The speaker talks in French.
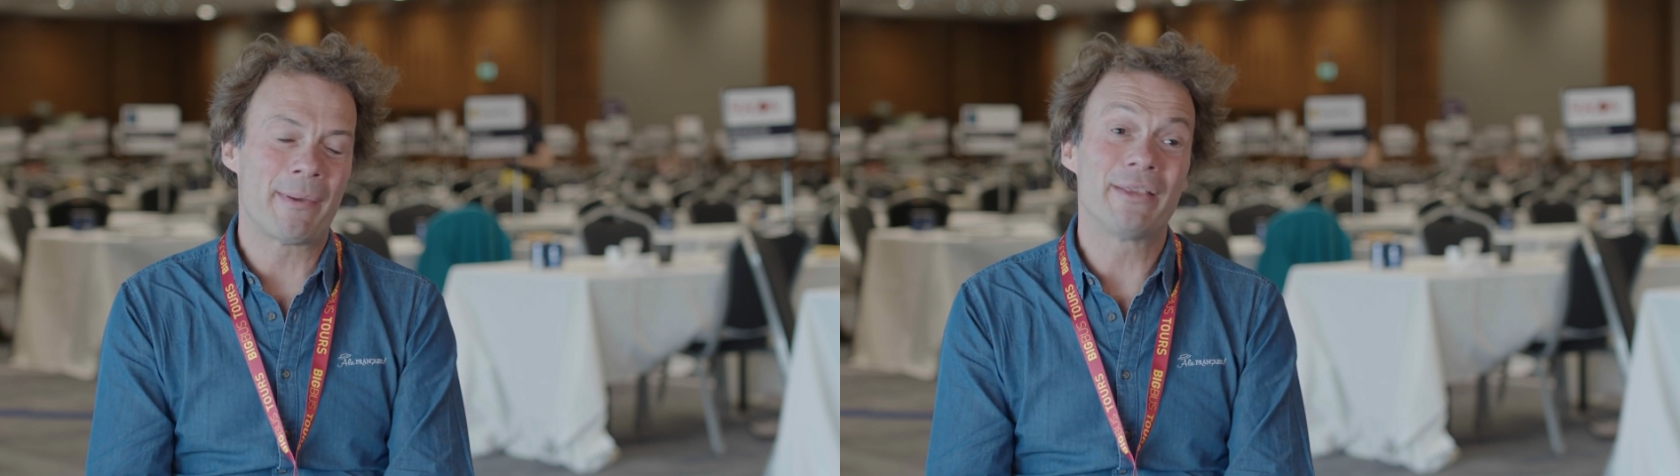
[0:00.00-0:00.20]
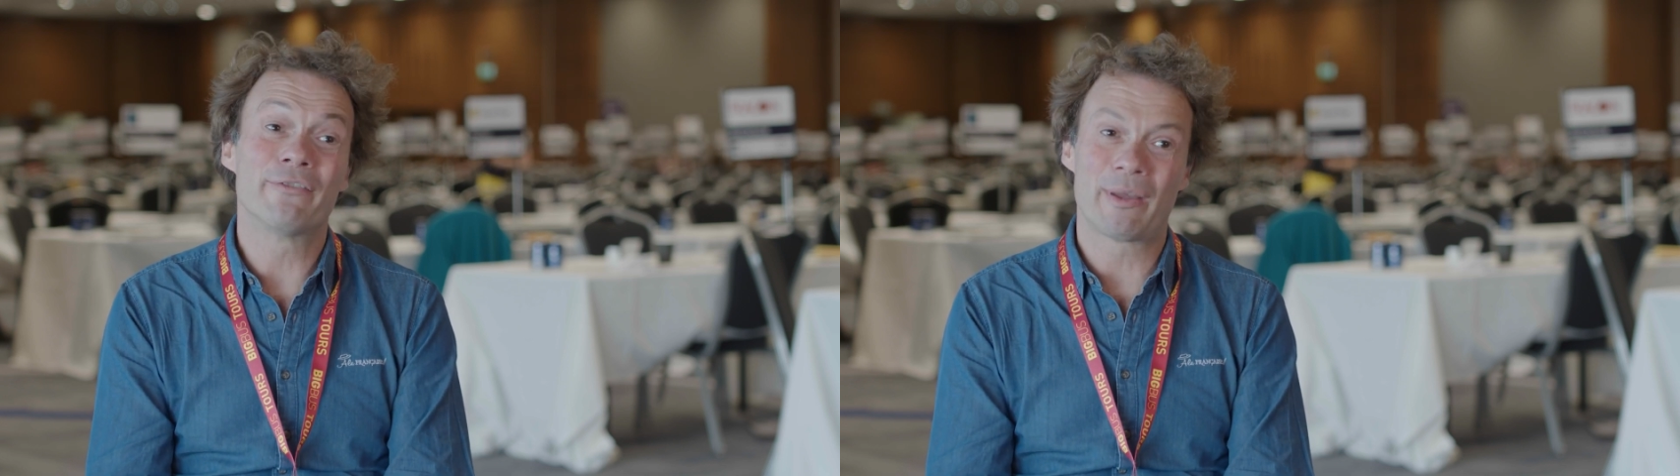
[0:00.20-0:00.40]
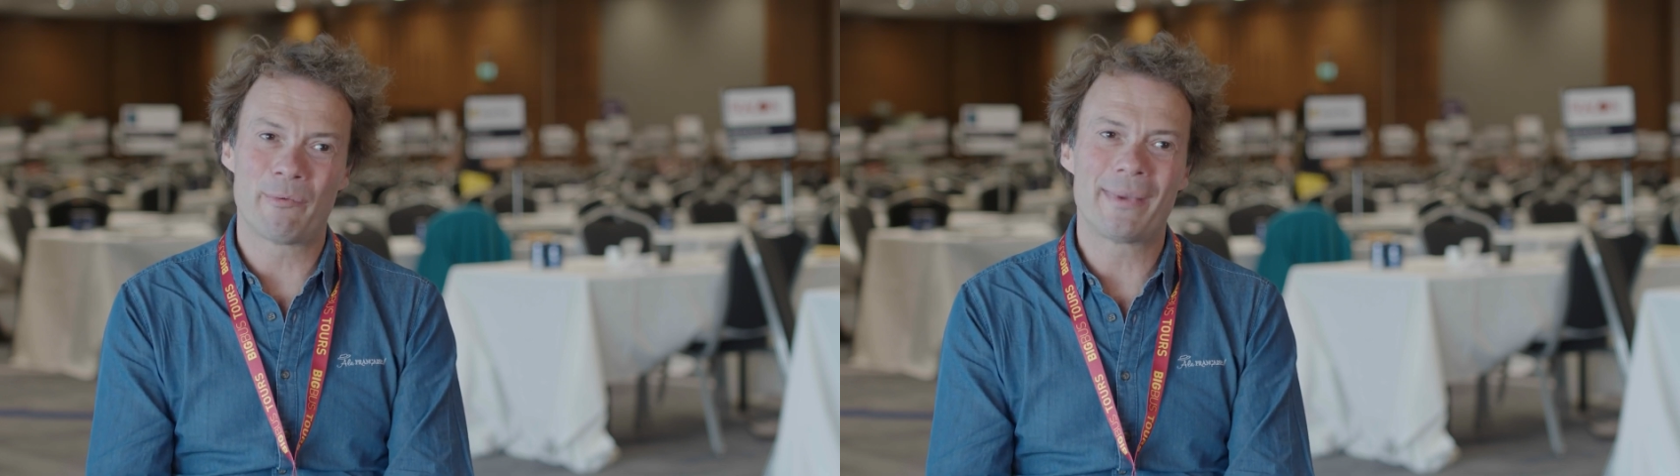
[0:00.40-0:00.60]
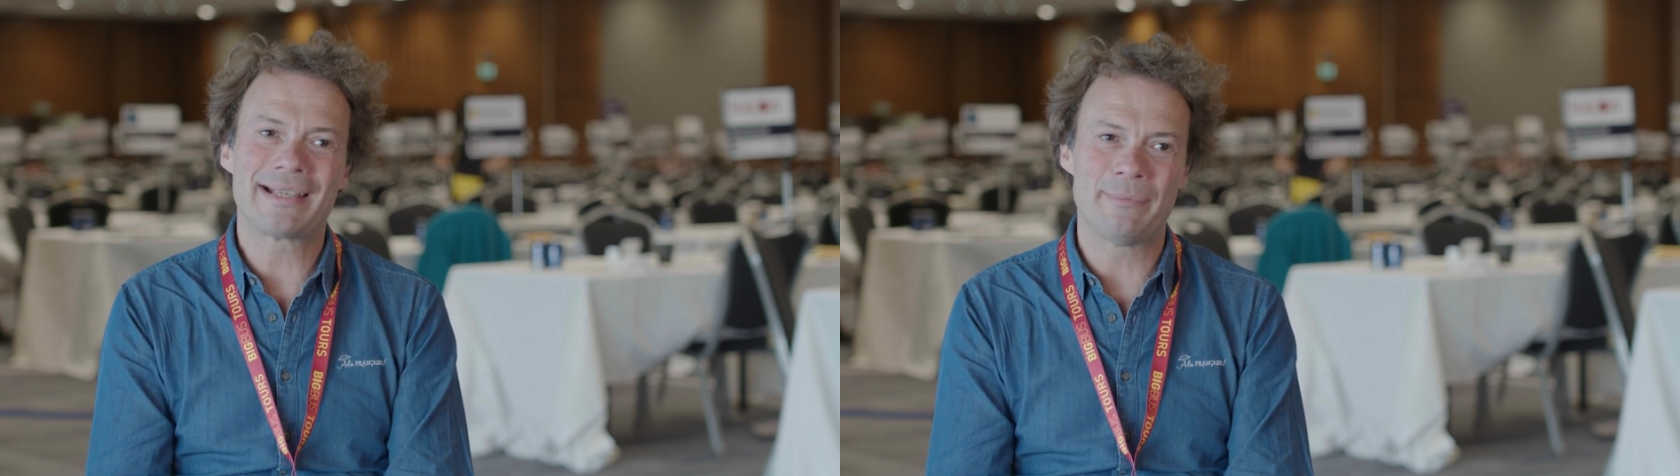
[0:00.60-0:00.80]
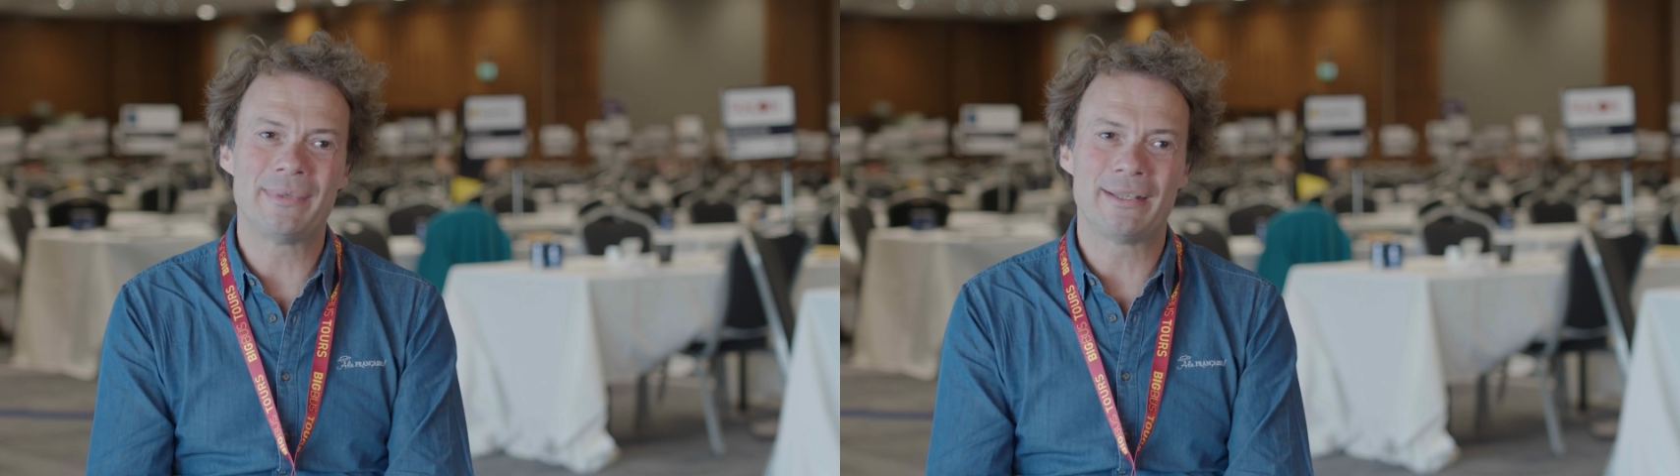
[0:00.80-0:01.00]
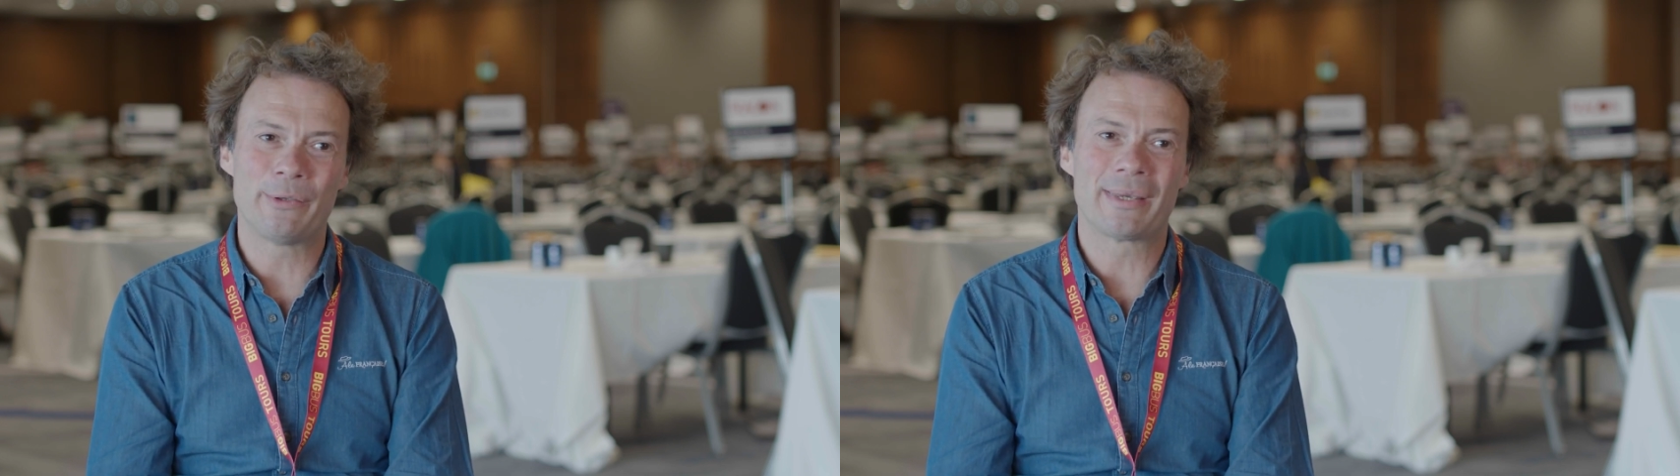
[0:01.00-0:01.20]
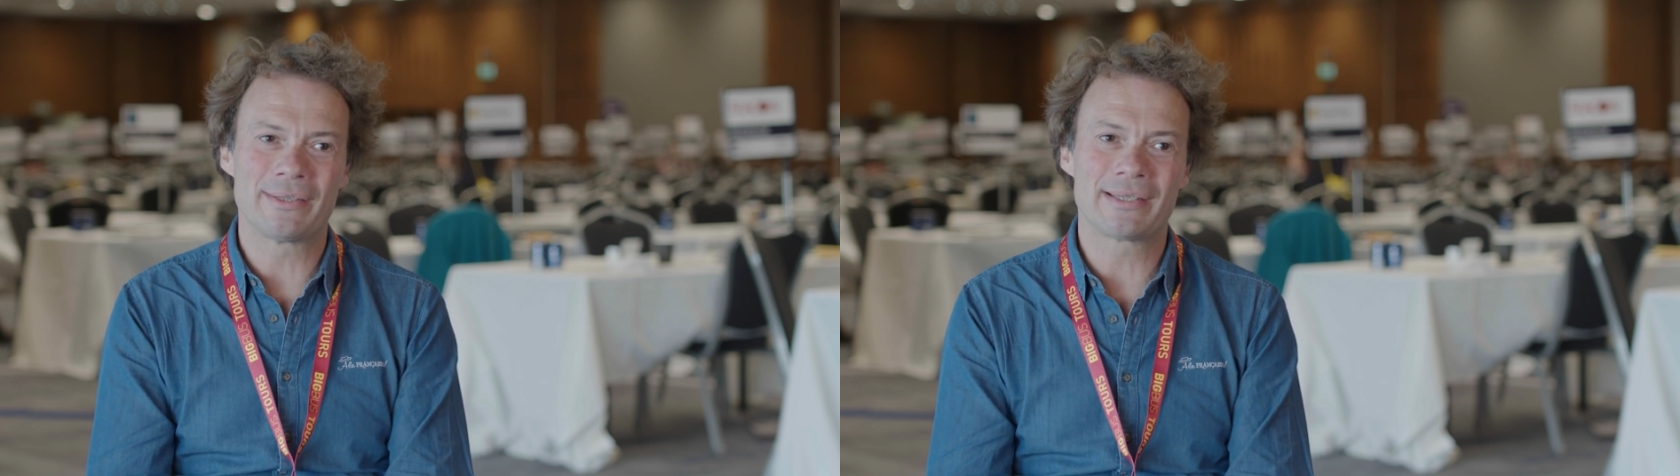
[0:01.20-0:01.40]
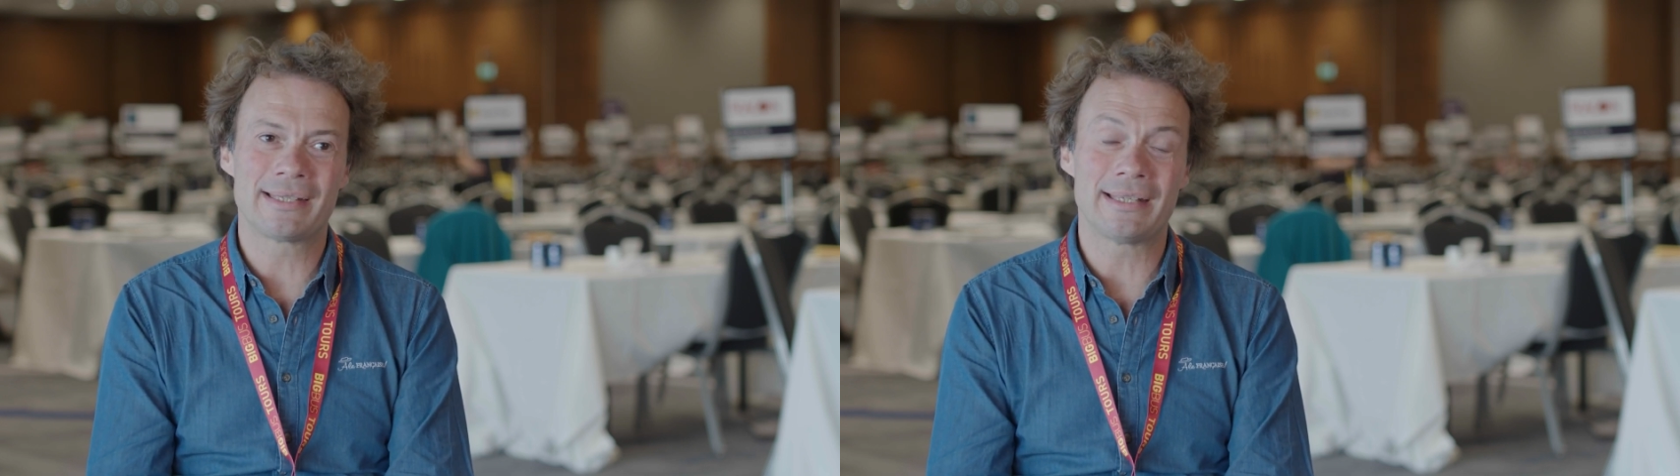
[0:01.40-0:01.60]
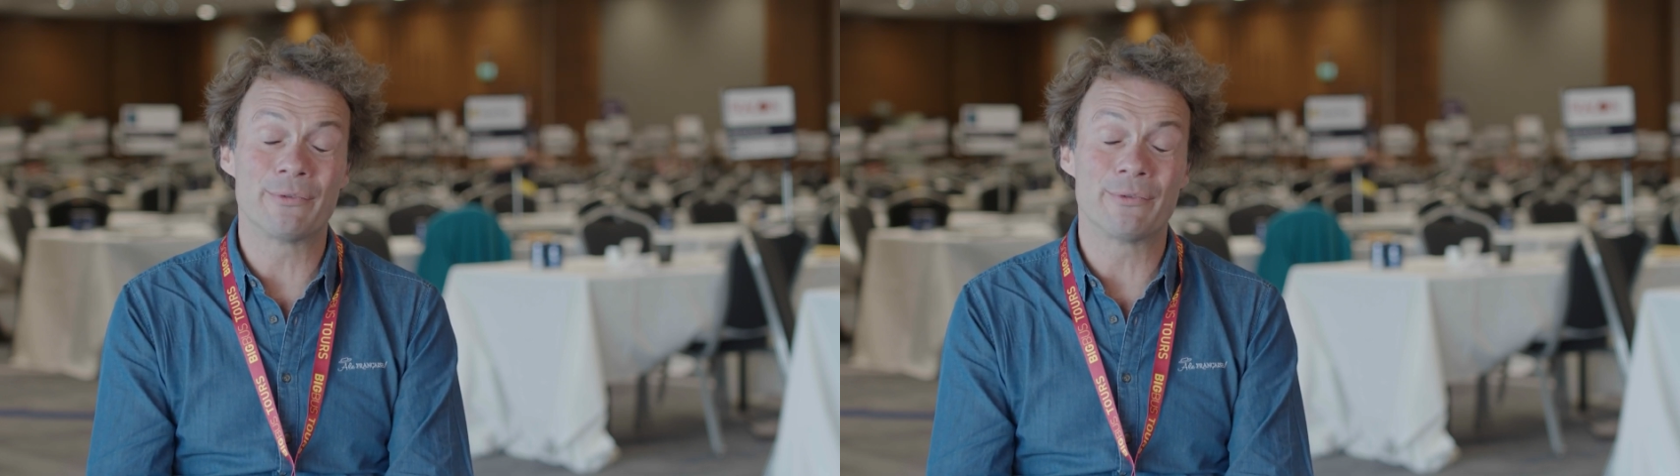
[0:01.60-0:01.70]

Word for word: permet de vraiment maximiser notre présence ici.